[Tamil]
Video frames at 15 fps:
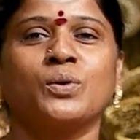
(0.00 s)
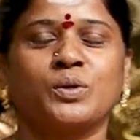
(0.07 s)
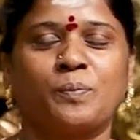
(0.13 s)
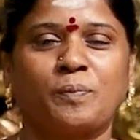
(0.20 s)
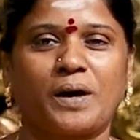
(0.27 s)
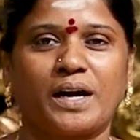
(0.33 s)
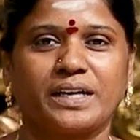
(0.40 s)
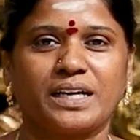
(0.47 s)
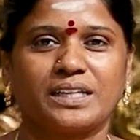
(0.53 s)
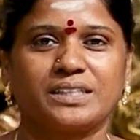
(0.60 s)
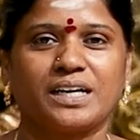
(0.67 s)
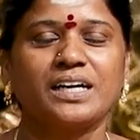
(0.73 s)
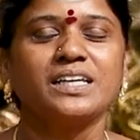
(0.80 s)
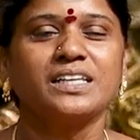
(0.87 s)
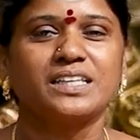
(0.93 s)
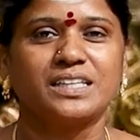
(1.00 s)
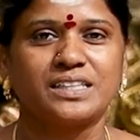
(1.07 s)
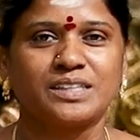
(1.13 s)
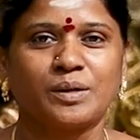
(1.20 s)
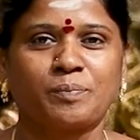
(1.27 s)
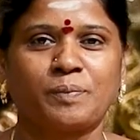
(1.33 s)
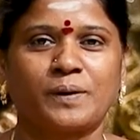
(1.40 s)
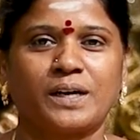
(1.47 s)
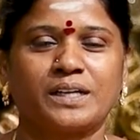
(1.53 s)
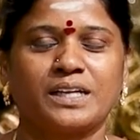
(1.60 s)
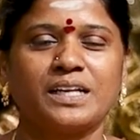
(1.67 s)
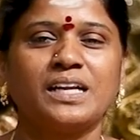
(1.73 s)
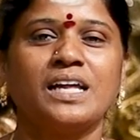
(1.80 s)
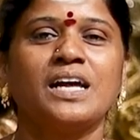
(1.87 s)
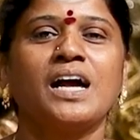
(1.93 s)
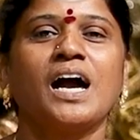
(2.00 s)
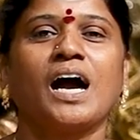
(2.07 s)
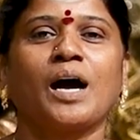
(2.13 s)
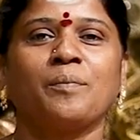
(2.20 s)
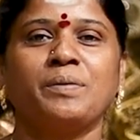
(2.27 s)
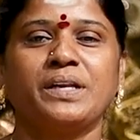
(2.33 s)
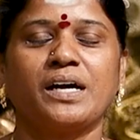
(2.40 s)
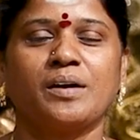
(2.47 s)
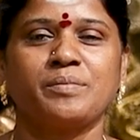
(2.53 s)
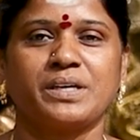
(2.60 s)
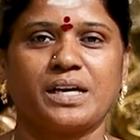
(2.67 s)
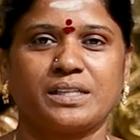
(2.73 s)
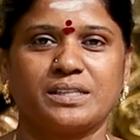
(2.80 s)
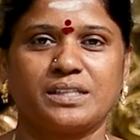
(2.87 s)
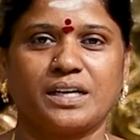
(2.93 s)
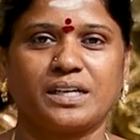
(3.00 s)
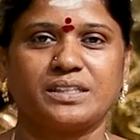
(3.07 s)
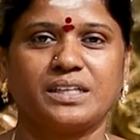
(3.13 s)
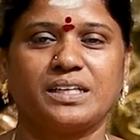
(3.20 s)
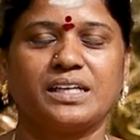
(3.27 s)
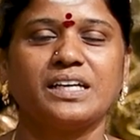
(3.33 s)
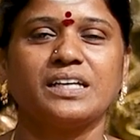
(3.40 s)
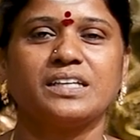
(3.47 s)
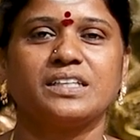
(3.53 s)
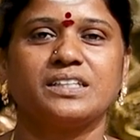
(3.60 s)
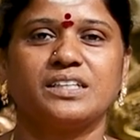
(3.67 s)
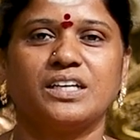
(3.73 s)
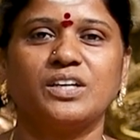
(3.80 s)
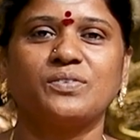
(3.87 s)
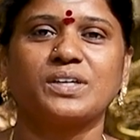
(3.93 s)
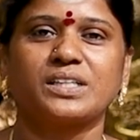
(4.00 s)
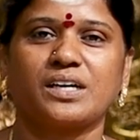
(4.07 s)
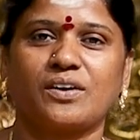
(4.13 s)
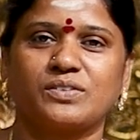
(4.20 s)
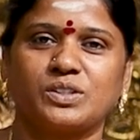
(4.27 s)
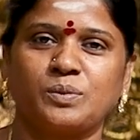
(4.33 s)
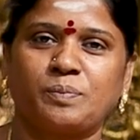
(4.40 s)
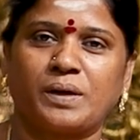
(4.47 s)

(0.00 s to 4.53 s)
ஒரு பாடல் தான் இந்த பாடல் அபிராமி அந்தாதியில எழுபதாவது